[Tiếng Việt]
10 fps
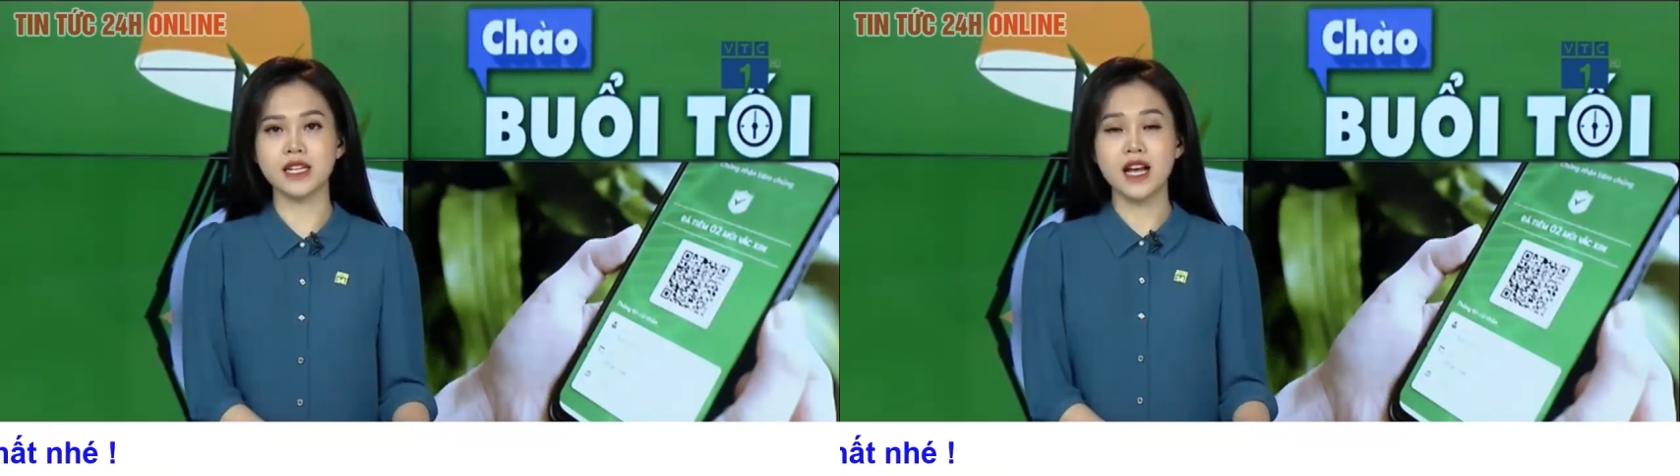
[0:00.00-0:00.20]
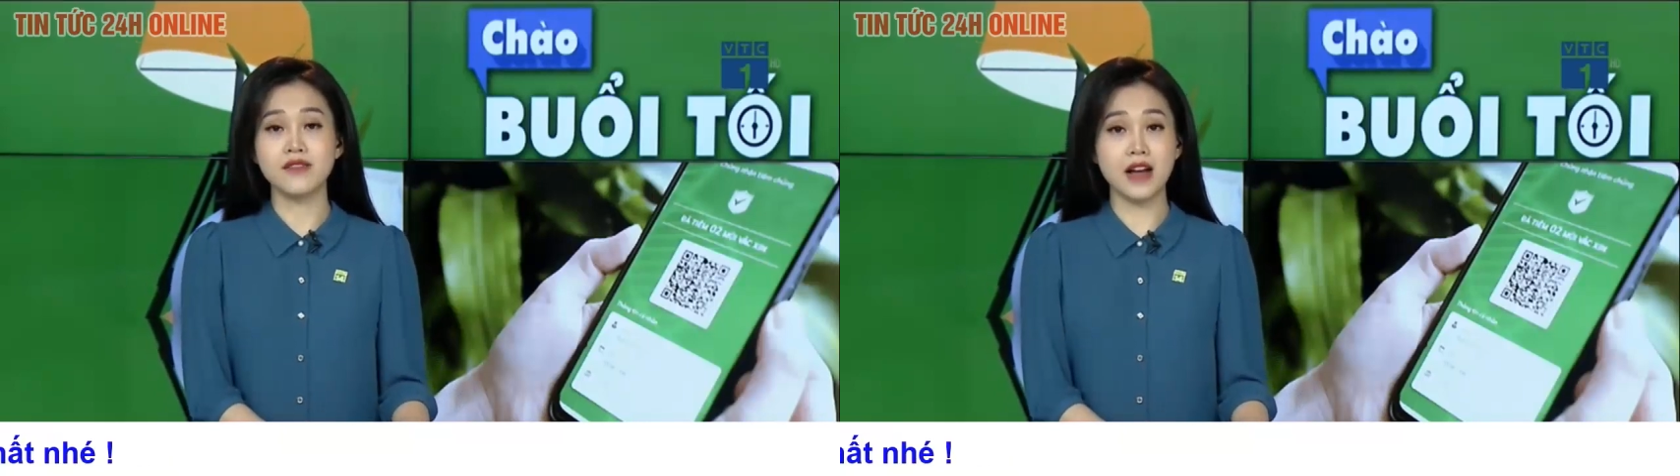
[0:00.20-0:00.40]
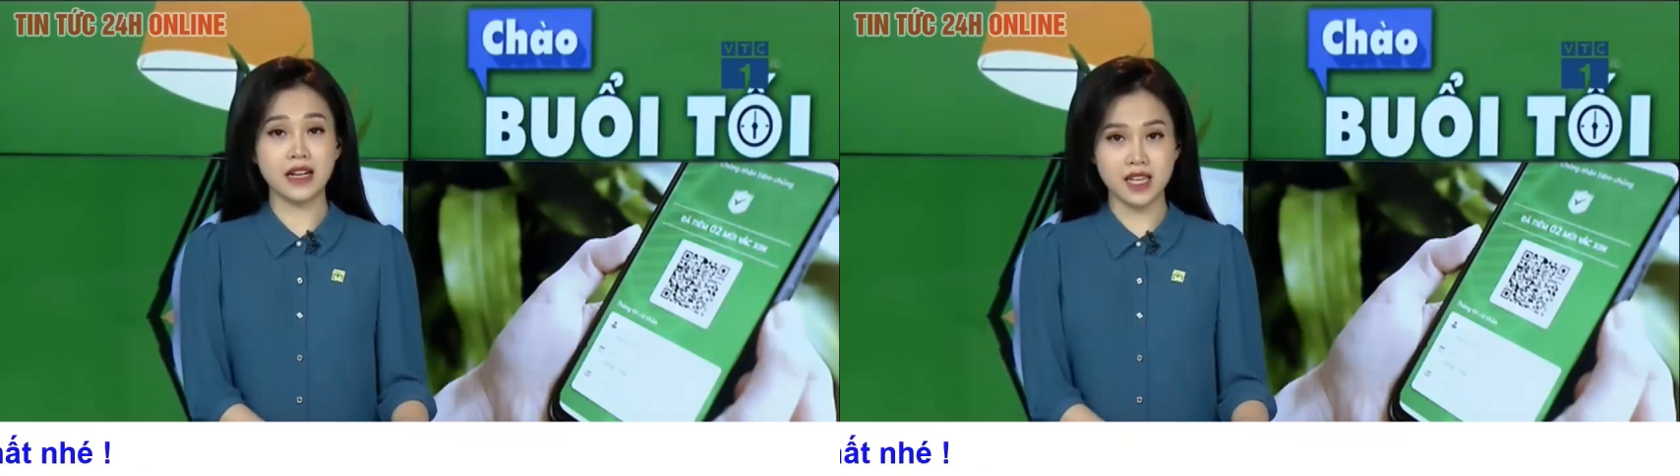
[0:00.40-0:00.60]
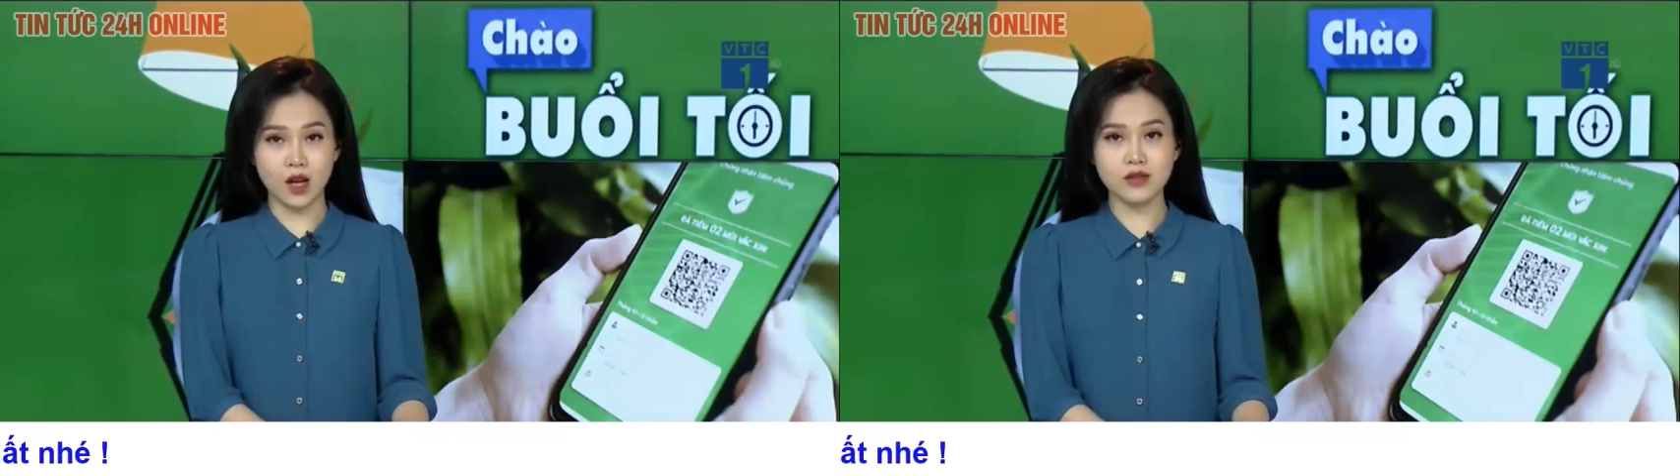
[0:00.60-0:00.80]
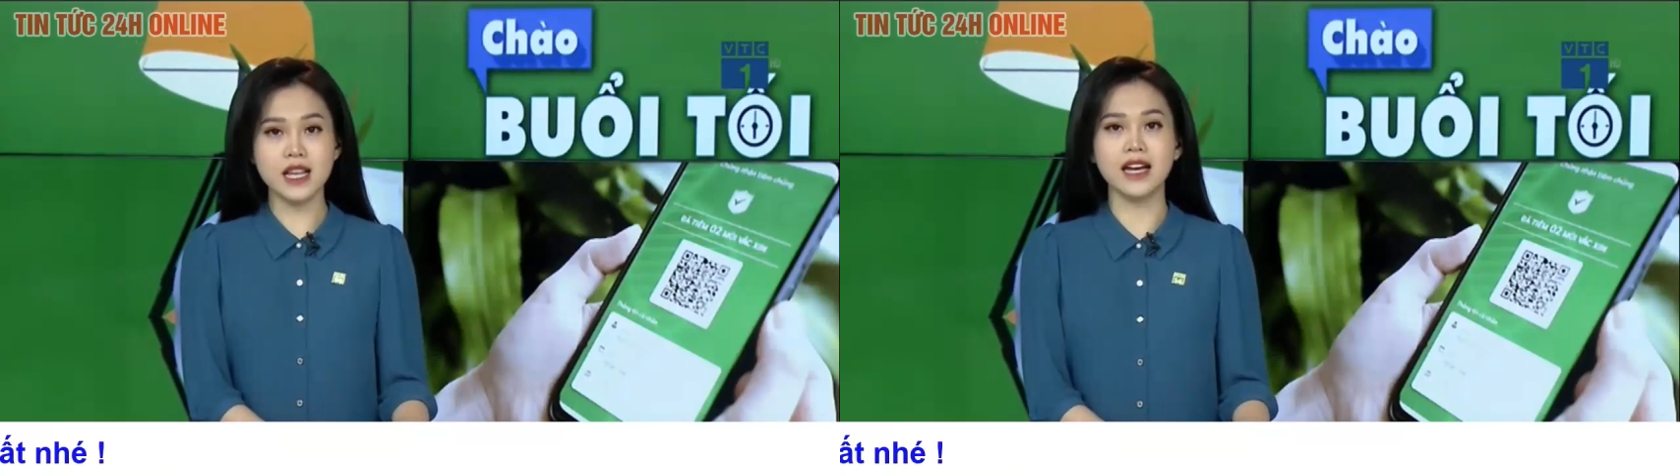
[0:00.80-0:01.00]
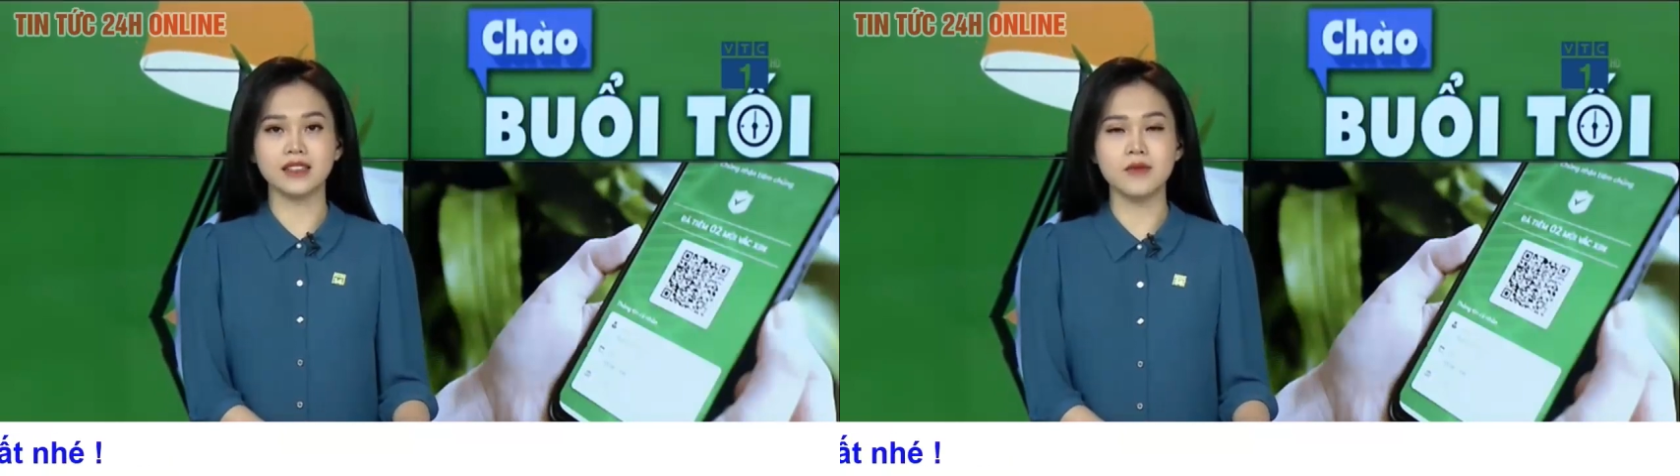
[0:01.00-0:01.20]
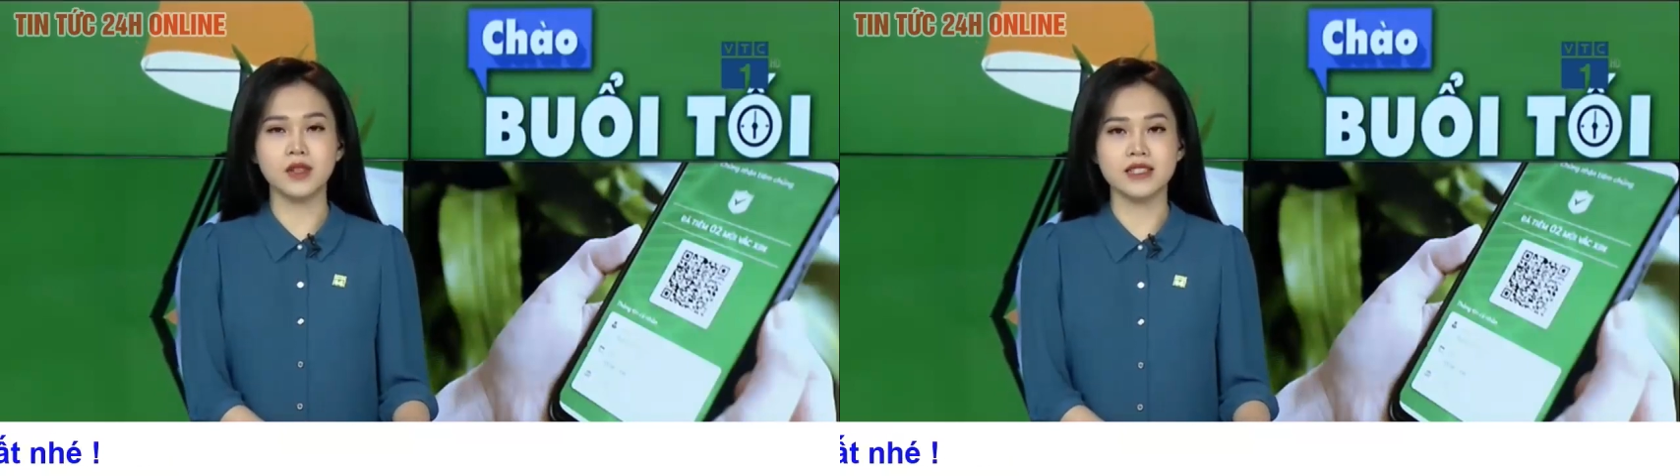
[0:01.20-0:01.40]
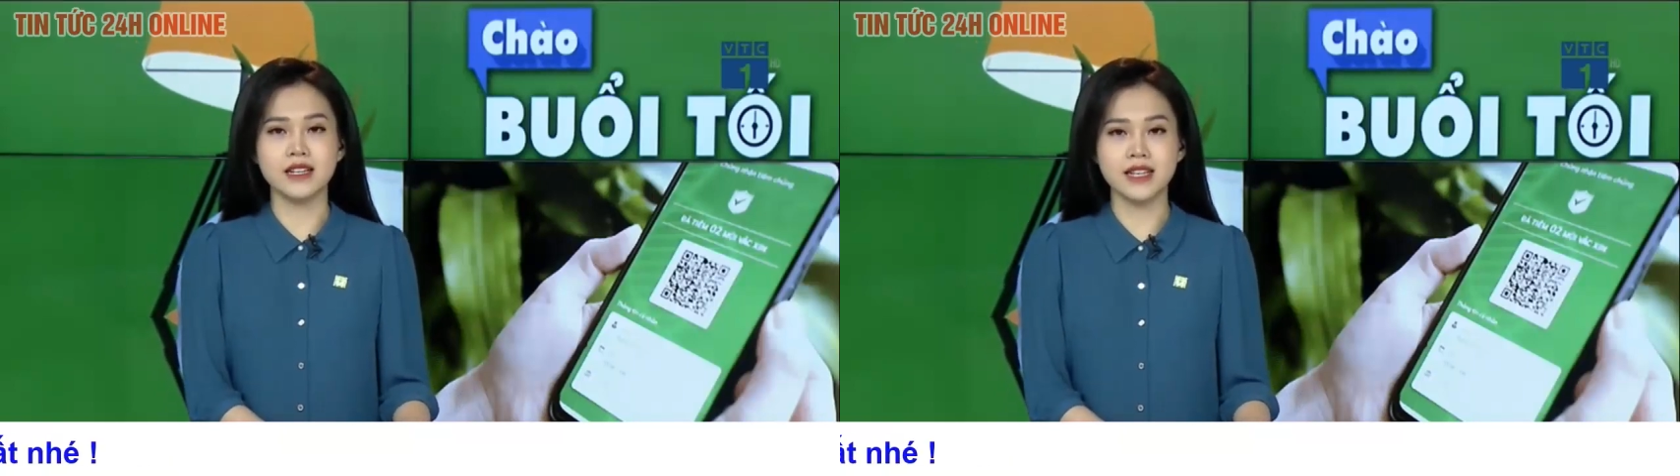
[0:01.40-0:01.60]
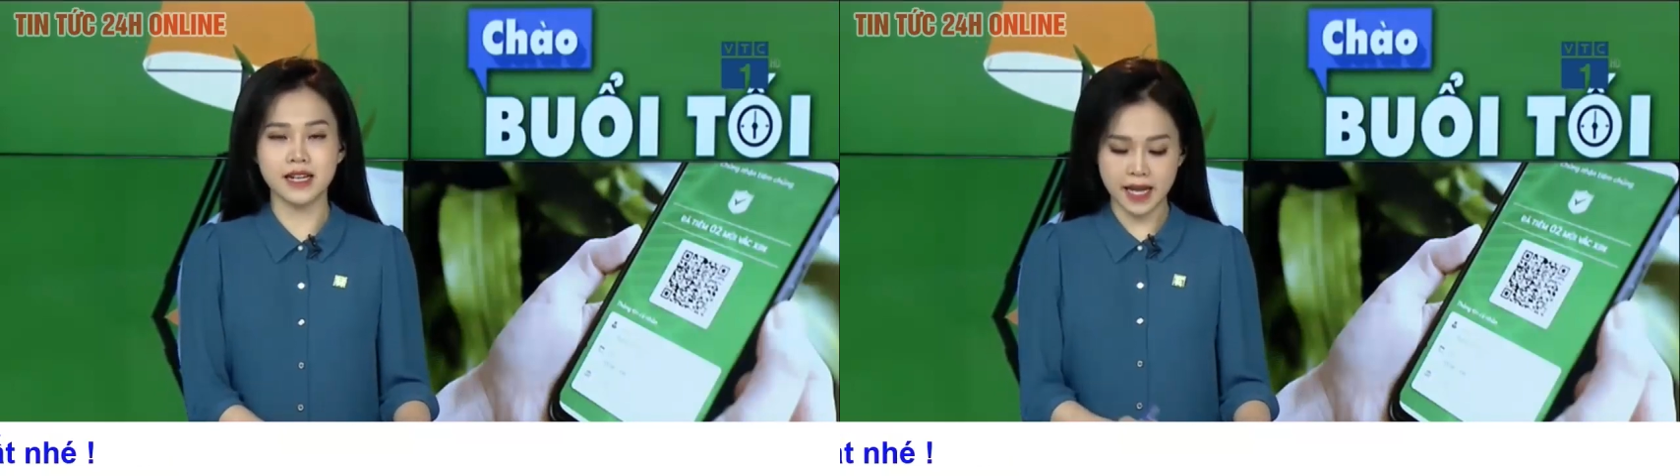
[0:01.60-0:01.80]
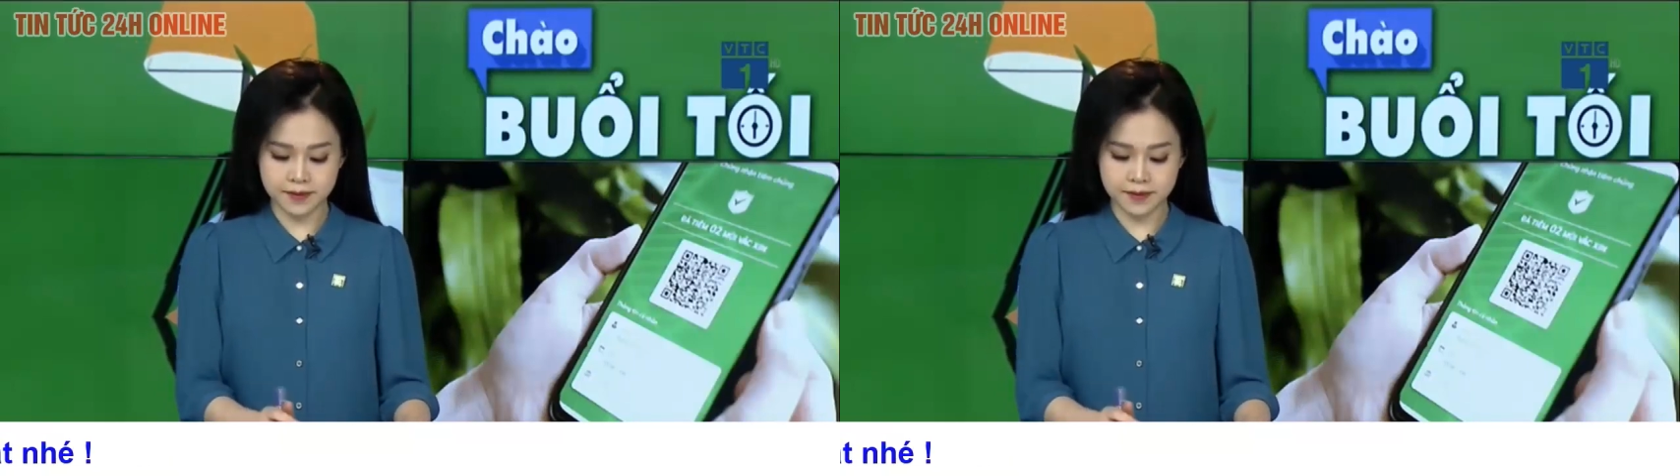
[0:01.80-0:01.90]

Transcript: và kéo dài thêm thời gian giãn cách.